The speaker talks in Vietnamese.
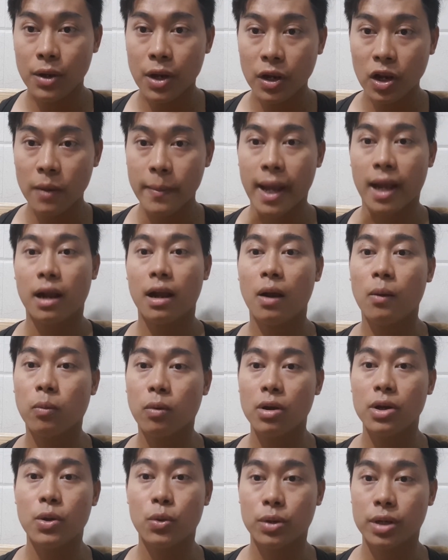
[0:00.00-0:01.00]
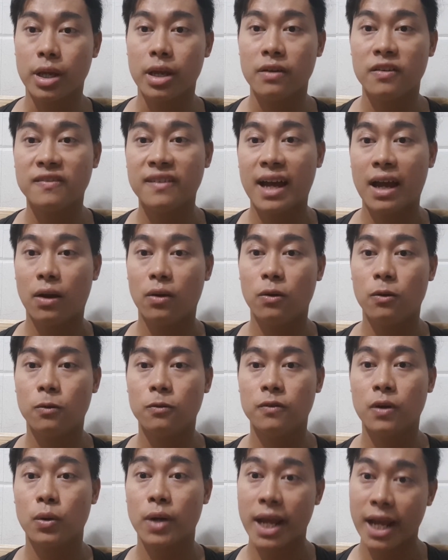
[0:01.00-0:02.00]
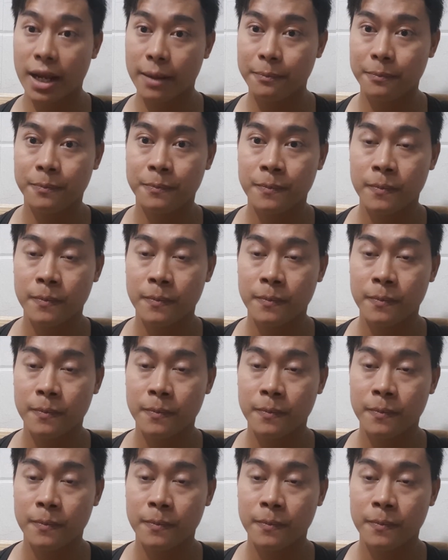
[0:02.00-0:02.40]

nếu các bạn không có điều kiện vào vào Nam